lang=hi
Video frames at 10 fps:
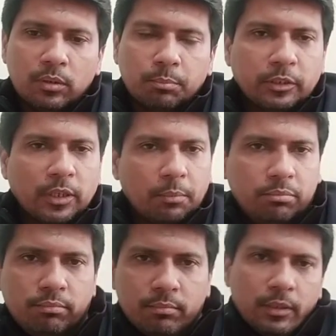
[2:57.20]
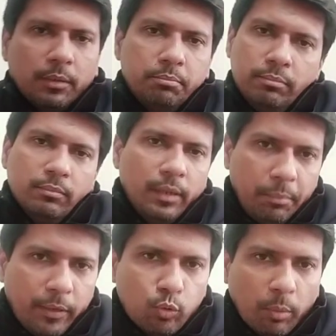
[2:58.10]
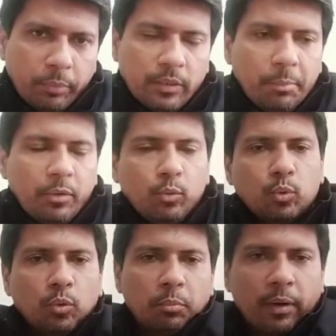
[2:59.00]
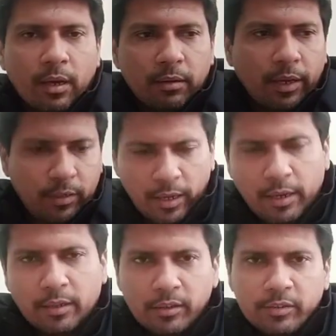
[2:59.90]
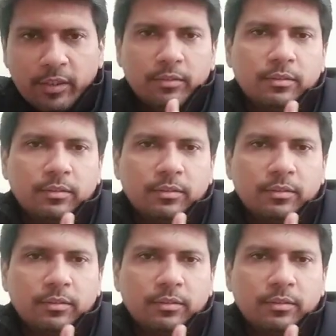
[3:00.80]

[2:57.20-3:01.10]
पंजाब मतलब मैं मैं चूँकि पंजाबी हूँ तो बड़ा एक एक अंदर से